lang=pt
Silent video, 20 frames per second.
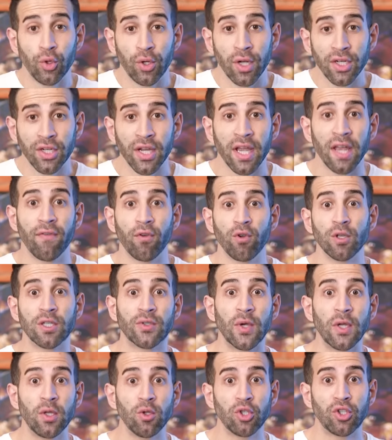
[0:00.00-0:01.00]
Durante a
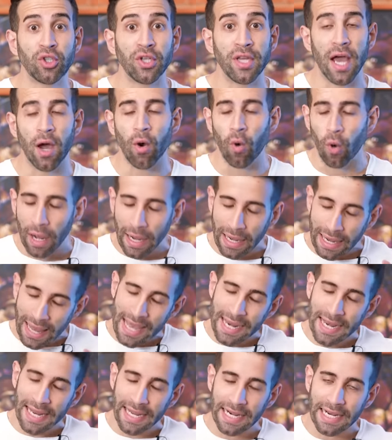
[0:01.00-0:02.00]
Revolução Industrial,
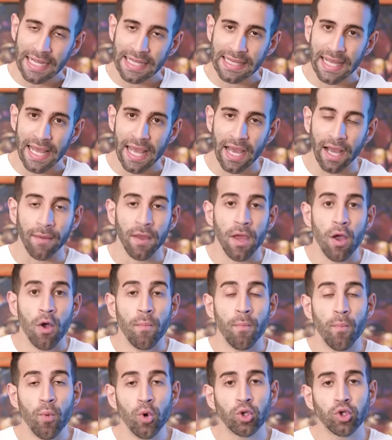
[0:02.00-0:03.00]
lá na Inglaterra,
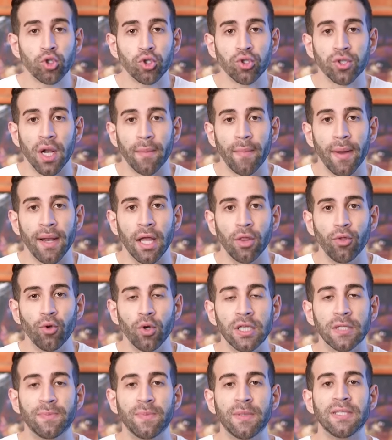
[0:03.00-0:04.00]
Muitos dos
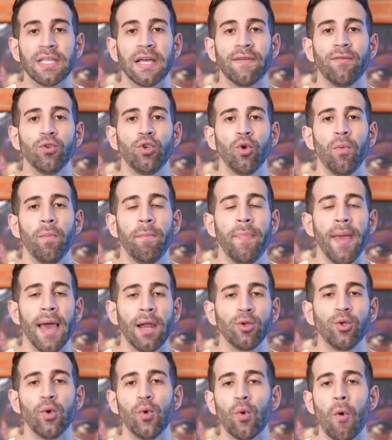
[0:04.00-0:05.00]
trabalhadores precisavam de um
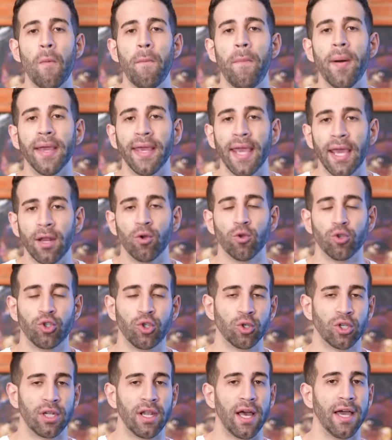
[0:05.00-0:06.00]
belo de um companheiro
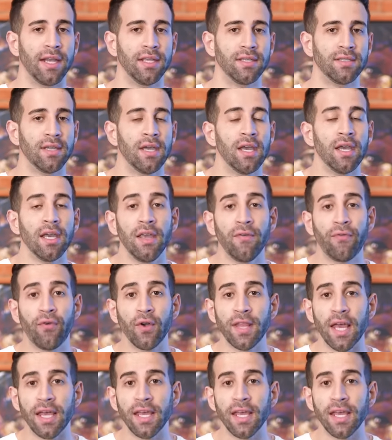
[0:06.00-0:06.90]
nos seus lares, e foi